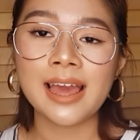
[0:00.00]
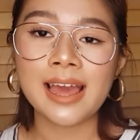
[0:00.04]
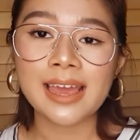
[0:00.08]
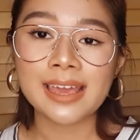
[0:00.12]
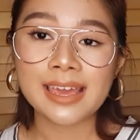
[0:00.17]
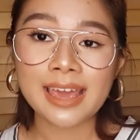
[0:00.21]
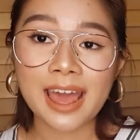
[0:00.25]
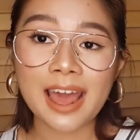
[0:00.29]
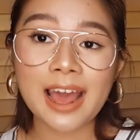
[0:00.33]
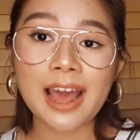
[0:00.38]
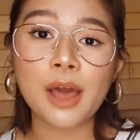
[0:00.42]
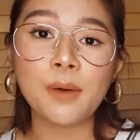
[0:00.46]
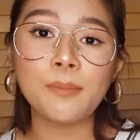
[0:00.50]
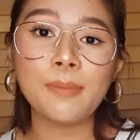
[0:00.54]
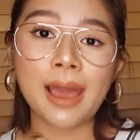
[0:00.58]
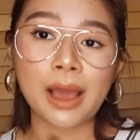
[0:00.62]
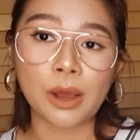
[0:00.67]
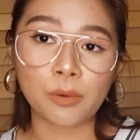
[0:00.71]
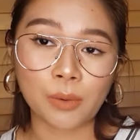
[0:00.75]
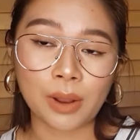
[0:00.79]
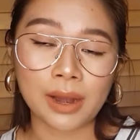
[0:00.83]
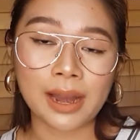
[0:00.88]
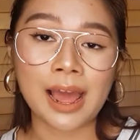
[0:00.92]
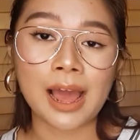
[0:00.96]
แค่แบ่ง
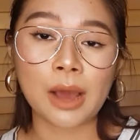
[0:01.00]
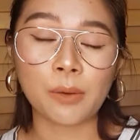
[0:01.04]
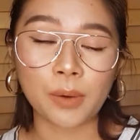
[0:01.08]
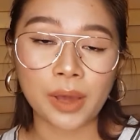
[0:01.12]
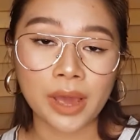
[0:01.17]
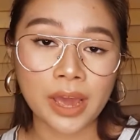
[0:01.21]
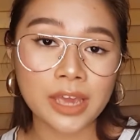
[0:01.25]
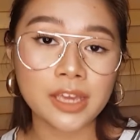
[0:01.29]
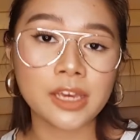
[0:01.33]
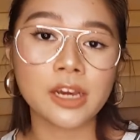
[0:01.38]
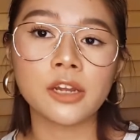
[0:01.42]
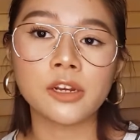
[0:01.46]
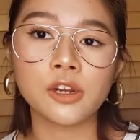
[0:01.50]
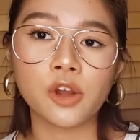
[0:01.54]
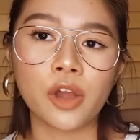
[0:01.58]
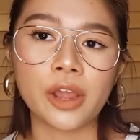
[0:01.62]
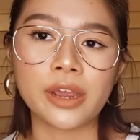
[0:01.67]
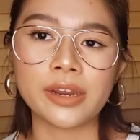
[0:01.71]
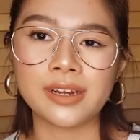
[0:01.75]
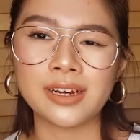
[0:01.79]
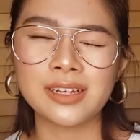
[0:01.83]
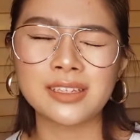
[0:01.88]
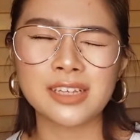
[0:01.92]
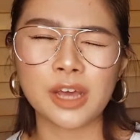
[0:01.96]
เวลาไว้ให้เยอะหน่อย
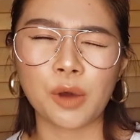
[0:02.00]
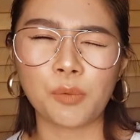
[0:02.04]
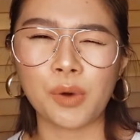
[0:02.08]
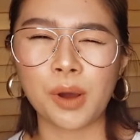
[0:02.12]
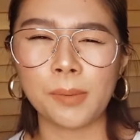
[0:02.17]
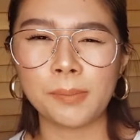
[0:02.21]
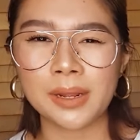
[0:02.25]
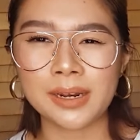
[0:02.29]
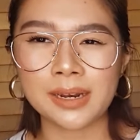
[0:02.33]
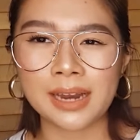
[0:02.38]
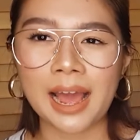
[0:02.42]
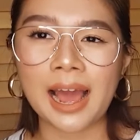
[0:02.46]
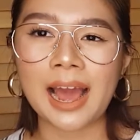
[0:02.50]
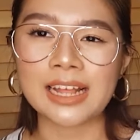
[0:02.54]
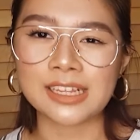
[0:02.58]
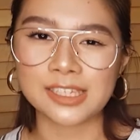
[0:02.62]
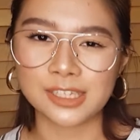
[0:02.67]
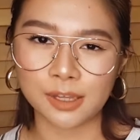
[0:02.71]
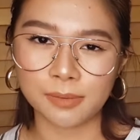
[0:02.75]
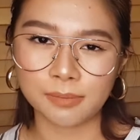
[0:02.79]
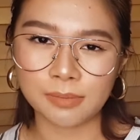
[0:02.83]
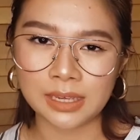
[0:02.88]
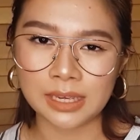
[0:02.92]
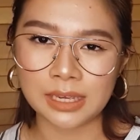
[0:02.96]
เนื่องจากว่ามันอาจ
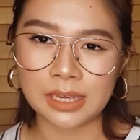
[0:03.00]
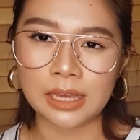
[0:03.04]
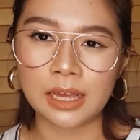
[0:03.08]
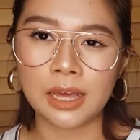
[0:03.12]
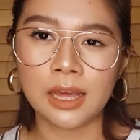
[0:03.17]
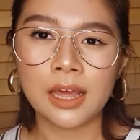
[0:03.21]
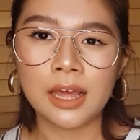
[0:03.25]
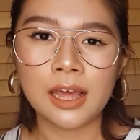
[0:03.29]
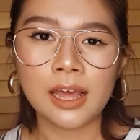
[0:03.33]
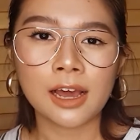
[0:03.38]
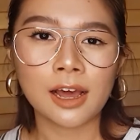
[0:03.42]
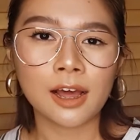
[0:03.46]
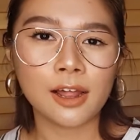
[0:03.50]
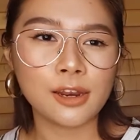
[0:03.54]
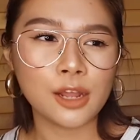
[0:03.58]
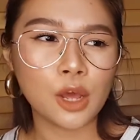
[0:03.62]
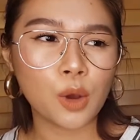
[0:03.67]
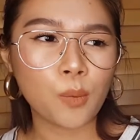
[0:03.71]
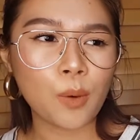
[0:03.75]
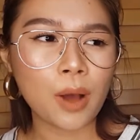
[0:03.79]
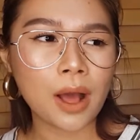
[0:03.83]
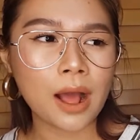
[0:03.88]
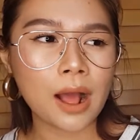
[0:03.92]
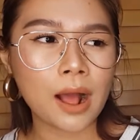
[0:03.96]
จะมีเขาเรีย
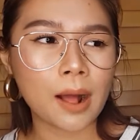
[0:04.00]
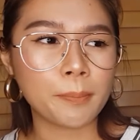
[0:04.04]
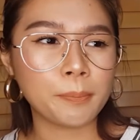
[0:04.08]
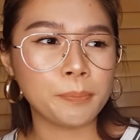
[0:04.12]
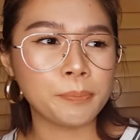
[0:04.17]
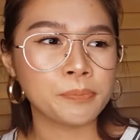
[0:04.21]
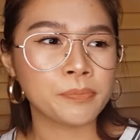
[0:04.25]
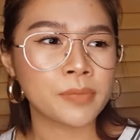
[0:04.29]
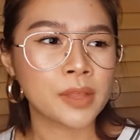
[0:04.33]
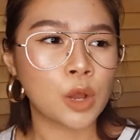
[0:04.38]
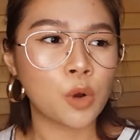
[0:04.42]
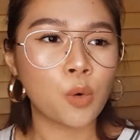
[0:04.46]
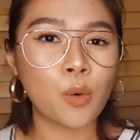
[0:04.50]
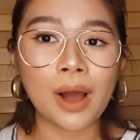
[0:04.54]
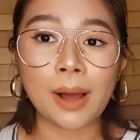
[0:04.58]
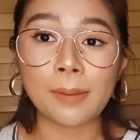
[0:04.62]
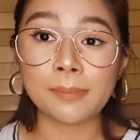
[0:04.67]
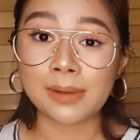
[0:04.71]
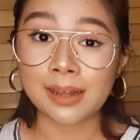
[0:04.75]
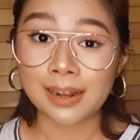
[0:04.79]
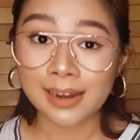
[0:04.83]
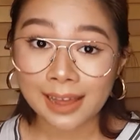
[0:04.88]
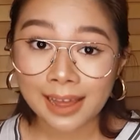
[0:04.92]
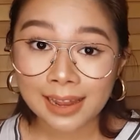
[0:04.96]
กว่าความ
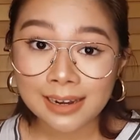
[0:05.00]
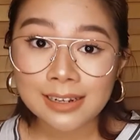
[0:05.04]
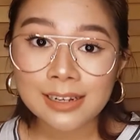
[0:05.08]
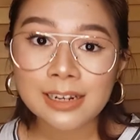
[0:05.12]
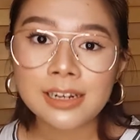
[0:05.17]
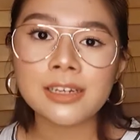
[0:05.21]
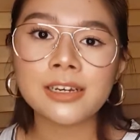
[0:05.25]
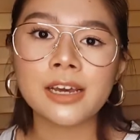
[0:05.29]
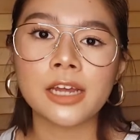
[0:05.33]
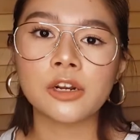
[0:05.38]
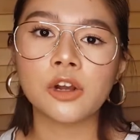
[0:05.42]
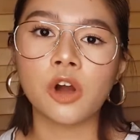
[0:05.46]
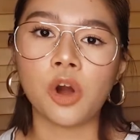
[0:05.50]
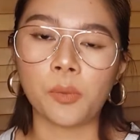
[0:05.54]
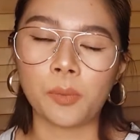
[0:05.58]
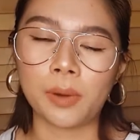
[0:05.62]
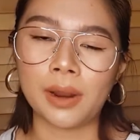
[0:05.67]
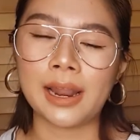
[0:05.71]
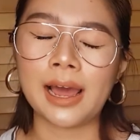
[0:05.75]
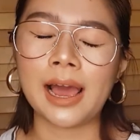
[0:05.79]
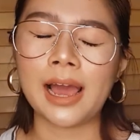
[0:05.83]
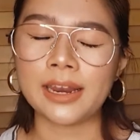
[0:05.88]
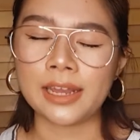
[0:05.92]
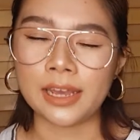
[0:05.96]
คลาดเคลื่อนของเว
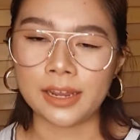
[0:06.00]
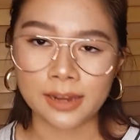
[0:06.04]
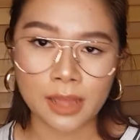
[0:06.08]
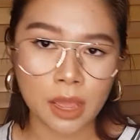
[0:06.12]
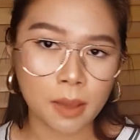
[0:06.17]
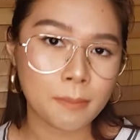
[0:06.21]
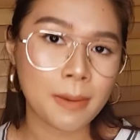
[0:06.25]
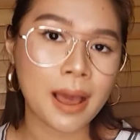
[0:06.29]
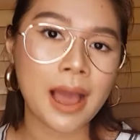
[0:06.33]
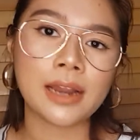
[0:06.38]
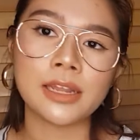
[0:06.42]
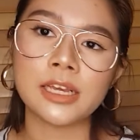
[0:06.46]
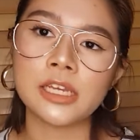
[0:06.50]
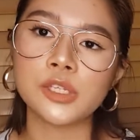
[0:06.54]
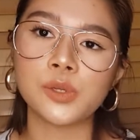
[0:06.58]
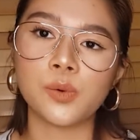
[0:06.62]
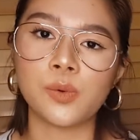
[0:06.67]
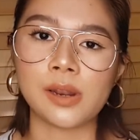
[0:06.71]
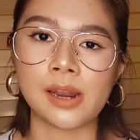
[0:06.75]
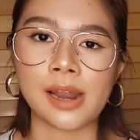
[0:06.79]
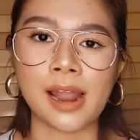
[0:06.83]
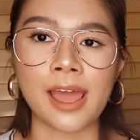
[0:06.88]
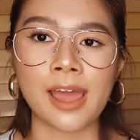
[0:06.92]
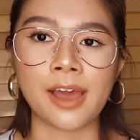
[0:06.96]
ลาเนี่ยได้มากที่สุ
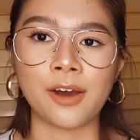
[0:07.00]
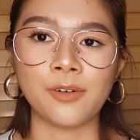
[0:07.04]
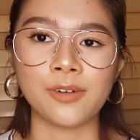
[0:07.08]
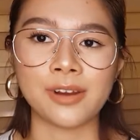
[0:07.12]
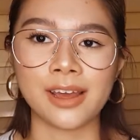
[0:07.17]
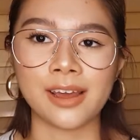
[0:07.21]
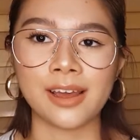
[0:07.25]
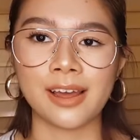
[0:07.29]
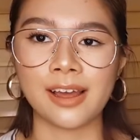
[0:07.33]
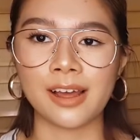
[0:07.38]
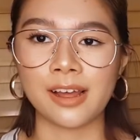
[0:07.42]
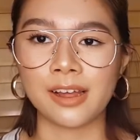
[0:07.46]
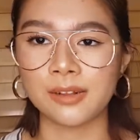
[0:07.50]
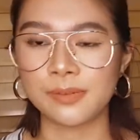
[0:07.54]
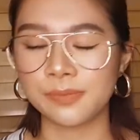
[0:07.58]
ดแล้วนะคะ